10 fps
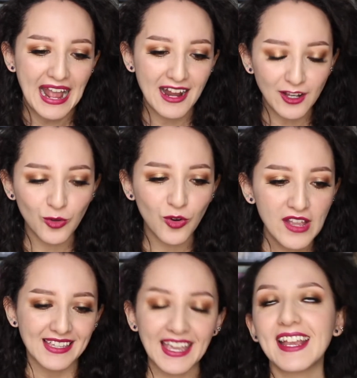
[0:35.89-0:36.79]
algo
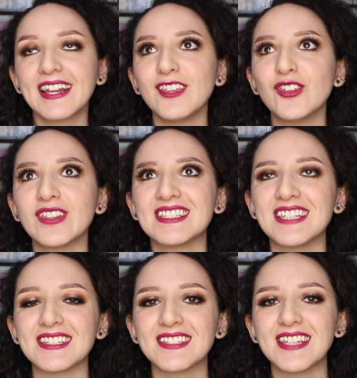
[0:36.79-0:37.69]
que he querido
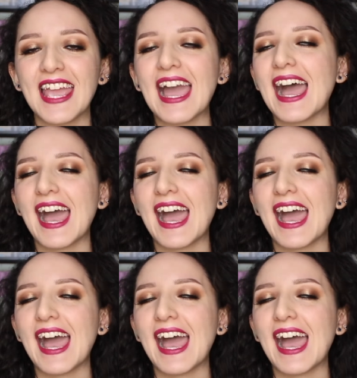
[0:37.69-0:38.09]
desde hace